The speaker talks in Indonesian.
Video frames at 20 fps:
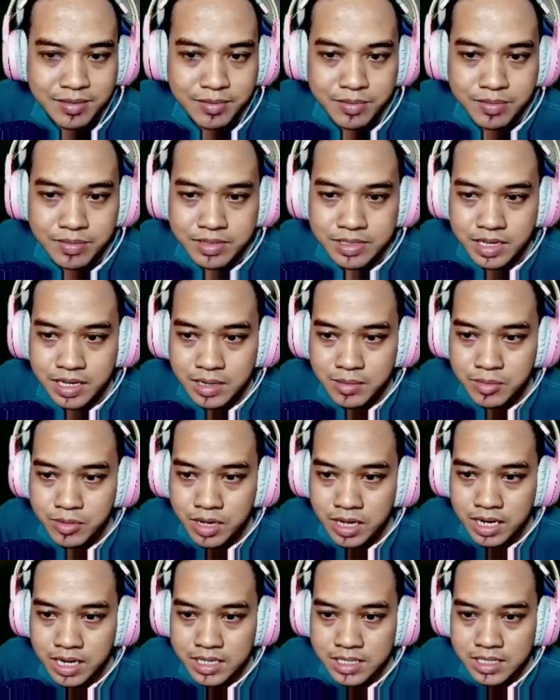cara buka
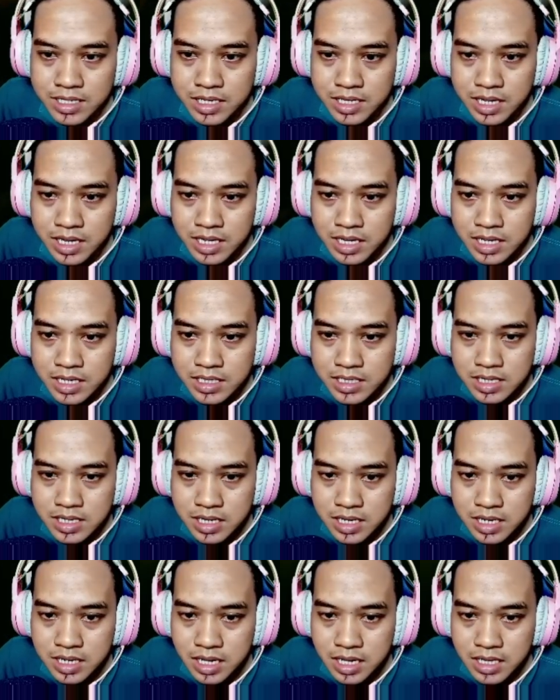lacinya dan cara
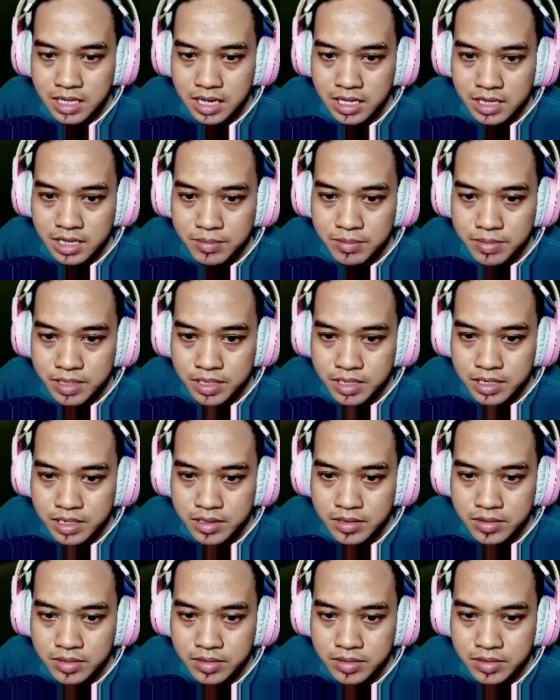lihat itemnya gitu